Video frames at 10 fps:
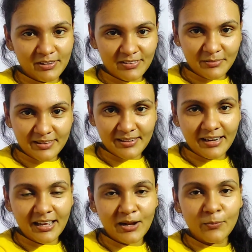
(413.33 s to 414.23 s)
वॉशिंग मशीन
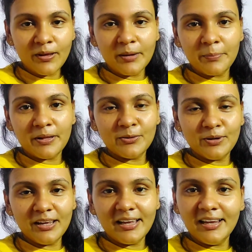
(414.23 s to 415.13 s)
निकालूंगी कपड़ा
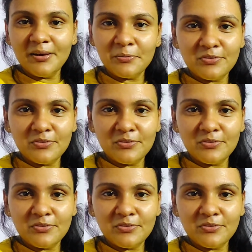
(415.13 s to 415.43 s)
धोने के लिए